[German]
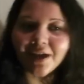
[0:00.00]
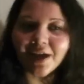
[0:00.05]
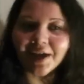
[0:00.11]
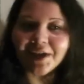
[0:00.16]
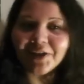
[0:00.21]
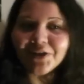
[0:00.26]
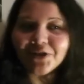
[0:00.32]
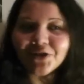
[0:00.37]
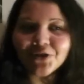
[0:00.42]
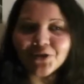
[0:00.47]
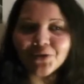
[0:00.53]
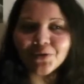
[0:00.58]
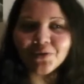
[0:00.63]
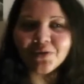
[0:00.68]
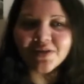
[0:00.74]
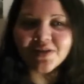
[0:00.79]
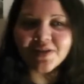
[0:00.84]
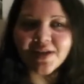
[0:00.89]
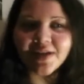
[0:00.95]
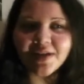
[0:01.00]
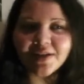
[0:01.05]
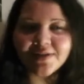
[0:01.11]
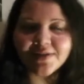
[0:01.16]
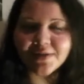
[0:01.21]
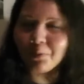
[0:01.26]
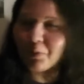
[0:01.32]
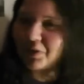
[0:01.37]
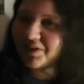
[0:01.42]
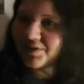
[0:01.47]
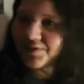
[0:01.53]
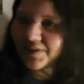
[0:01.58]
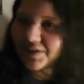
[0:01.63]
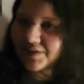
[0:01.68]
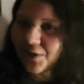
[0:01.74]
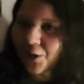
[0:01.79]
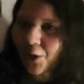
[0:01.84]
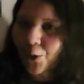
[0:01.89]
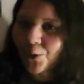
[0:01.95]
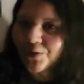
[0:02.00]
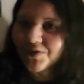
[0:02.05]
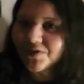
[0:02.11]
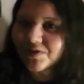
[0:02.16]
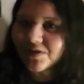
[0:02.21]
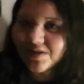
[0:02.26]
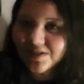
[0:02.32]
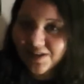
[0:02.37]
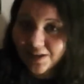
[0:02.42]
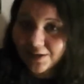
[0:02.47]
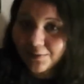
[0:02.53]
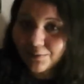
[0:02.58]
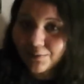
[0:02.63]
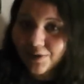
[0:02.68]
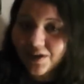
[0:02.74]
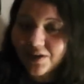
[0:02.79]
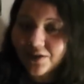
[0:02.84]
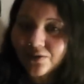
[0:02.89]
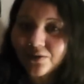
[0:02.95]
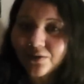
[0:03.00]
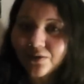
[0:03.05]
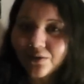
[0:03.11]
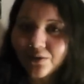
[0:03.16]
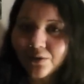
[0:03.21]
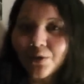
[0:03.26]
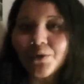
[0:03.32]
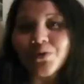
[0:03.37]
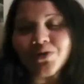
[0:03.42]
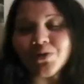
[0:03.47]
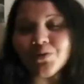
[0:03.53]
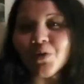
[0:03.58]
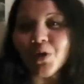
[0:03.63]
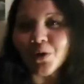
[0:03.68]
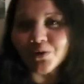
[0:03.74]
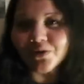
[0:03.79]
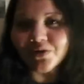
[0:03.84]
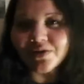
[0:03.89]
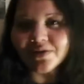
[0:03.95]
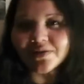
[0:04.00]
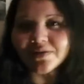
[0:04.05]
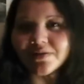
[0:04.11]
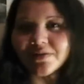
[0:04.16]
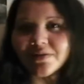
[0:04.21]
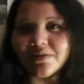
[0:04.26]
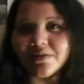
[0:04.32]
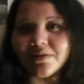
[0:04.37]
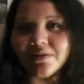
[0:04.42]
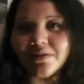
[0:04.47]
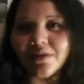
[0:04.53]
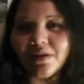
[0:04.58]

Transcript: eigentlich schon seit Sommer 2010 bei den Nosy Rosies.